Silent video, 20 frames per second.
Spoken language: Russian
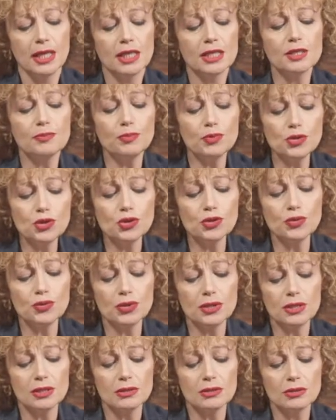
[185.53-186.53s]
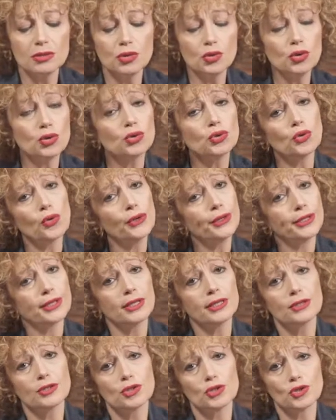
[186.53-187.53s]
Спущусь, но
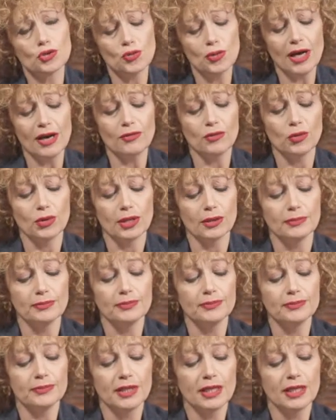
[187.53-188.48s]
только с уговором.